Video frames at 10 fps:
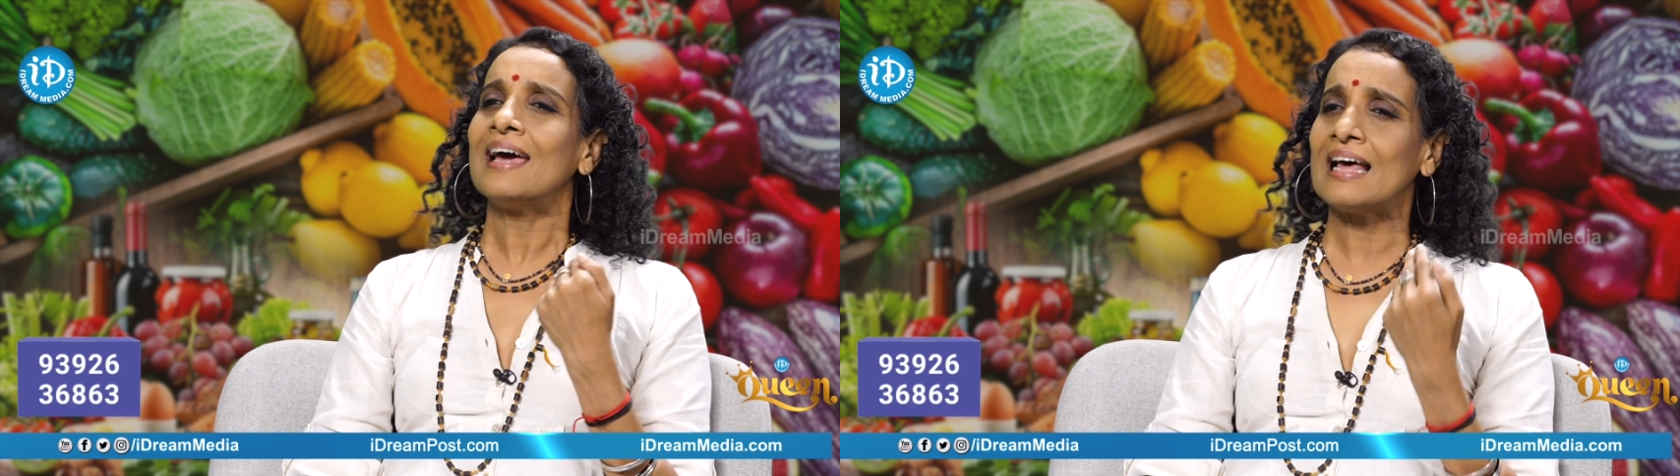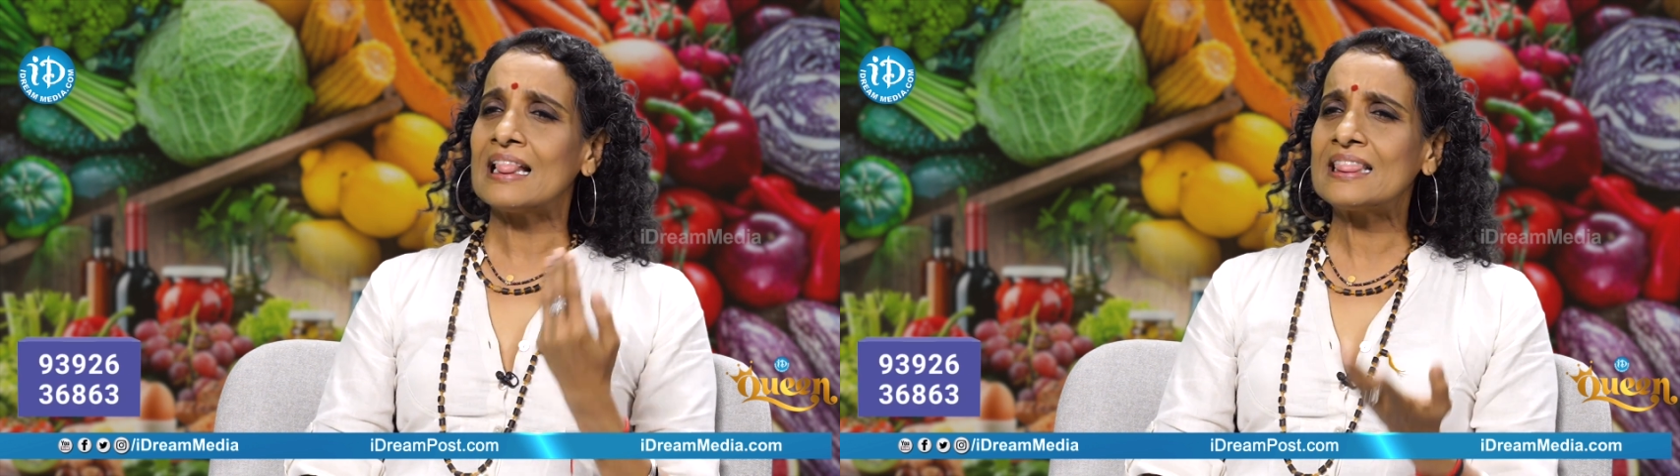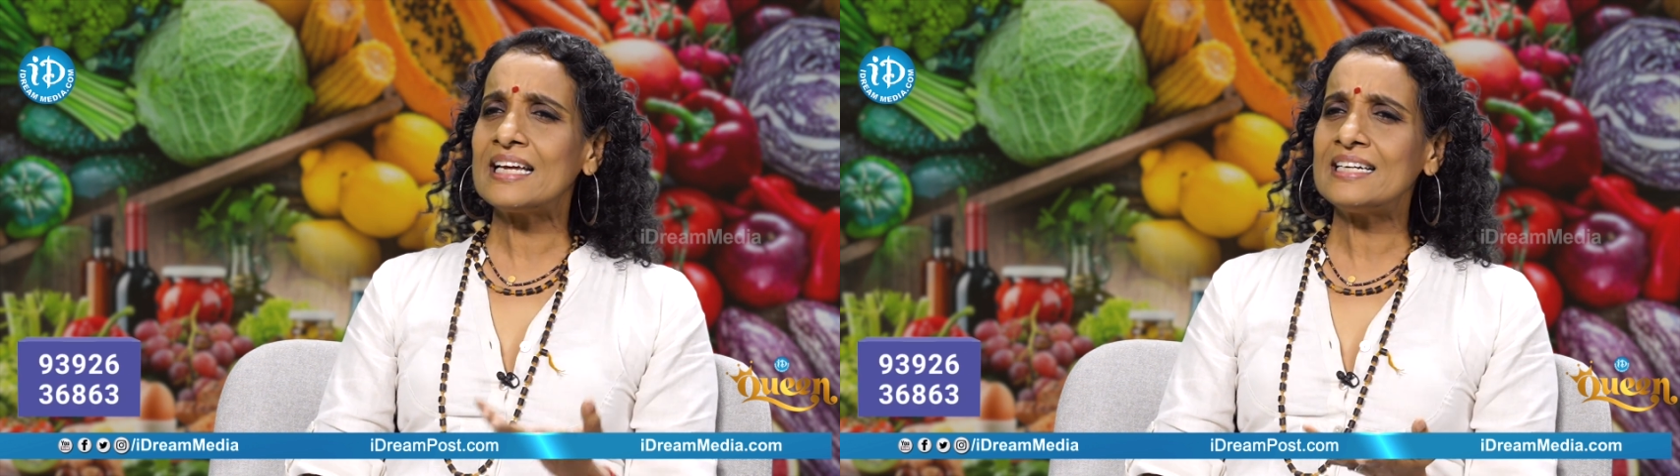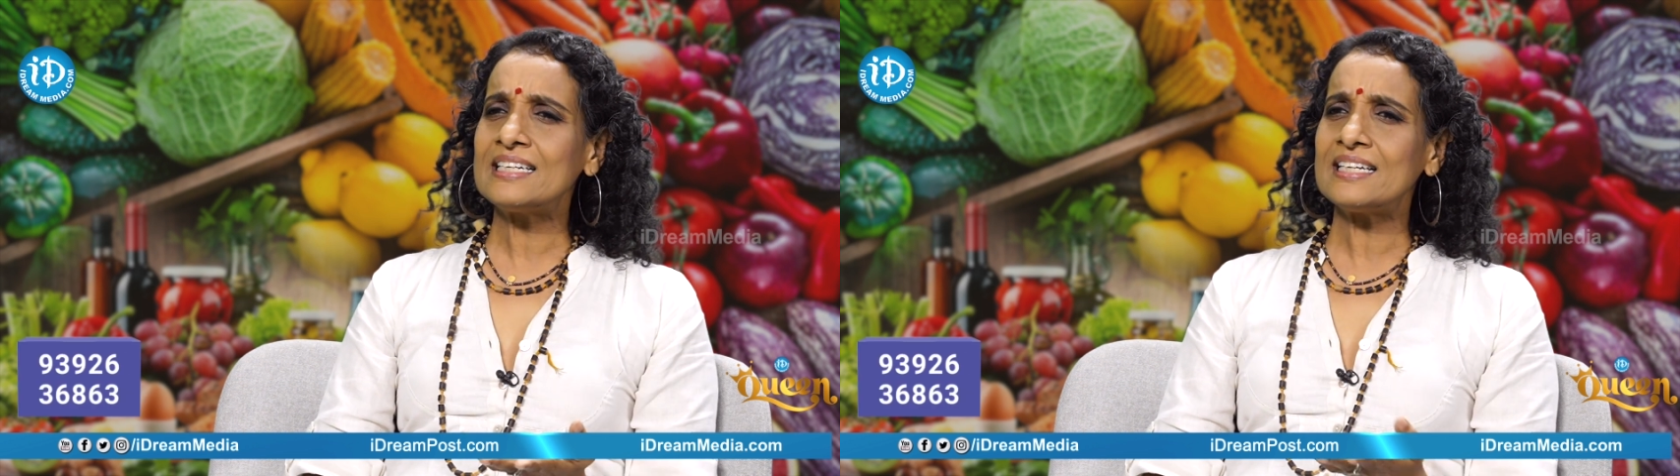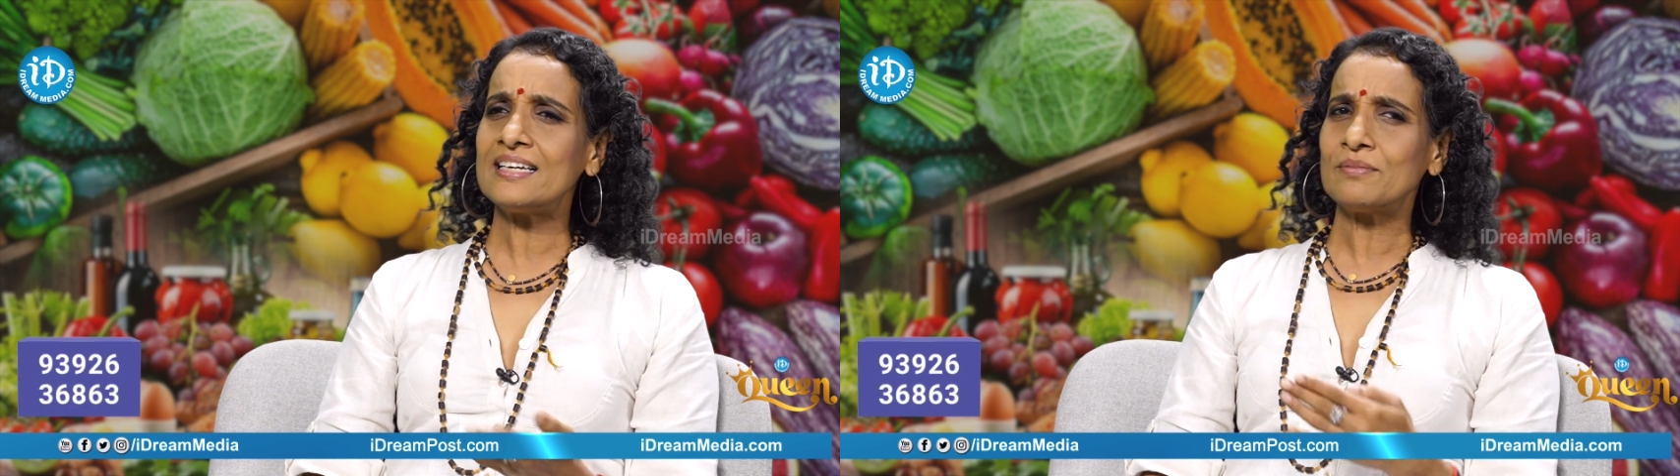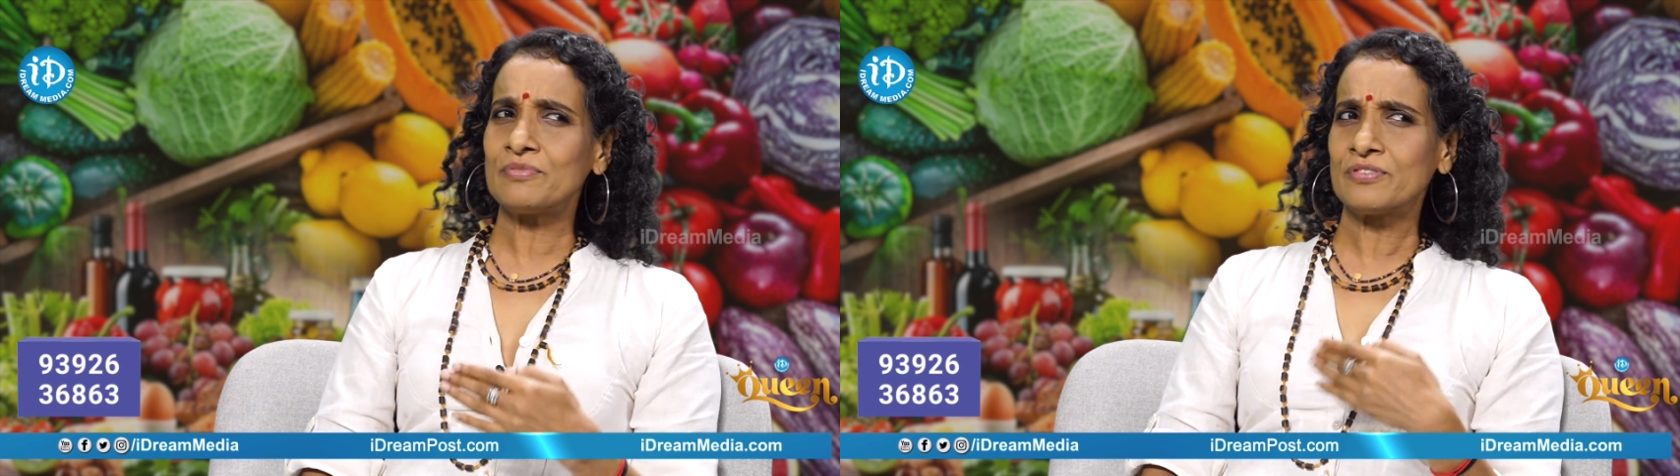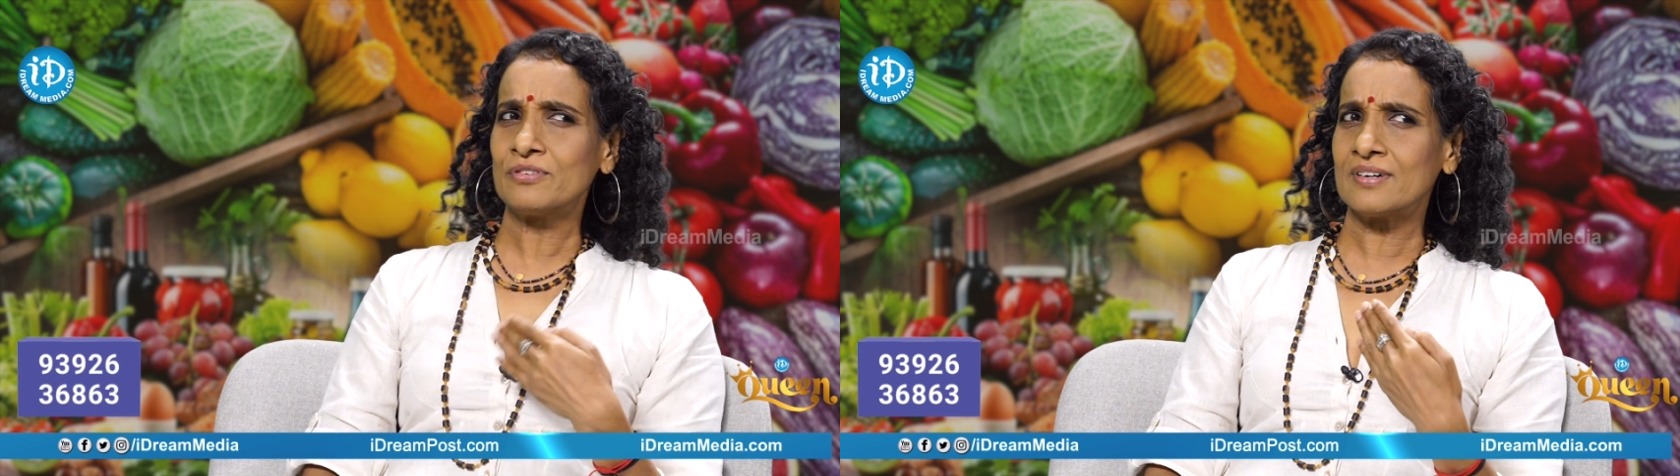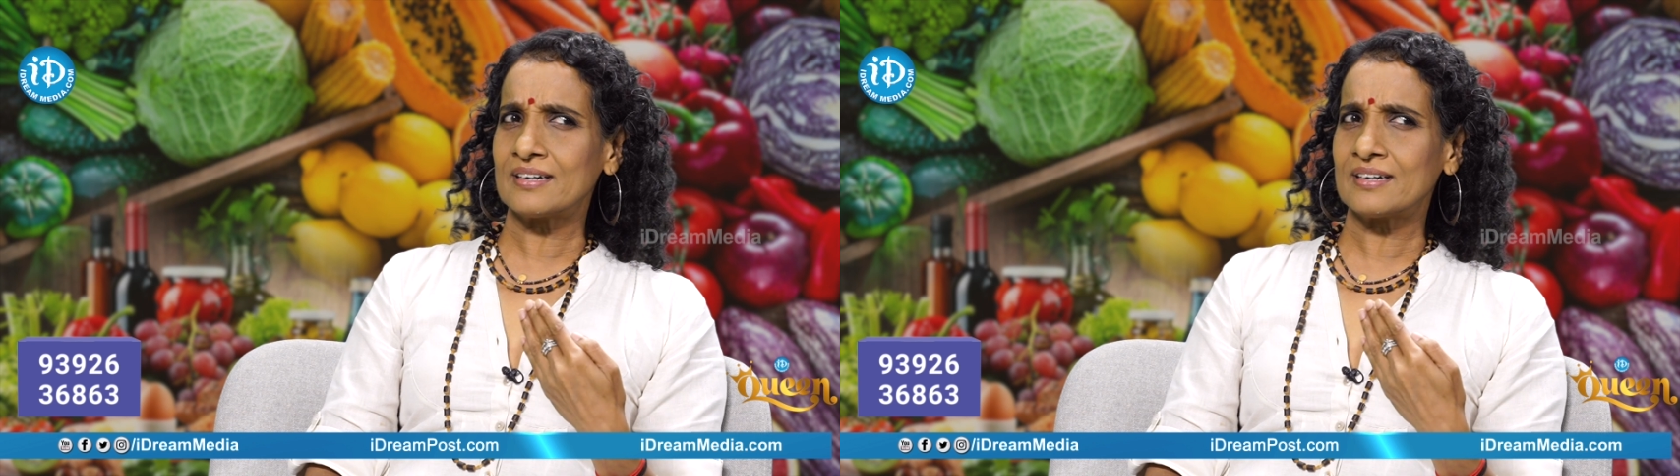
హెల్త్ ఏంటి ఫూ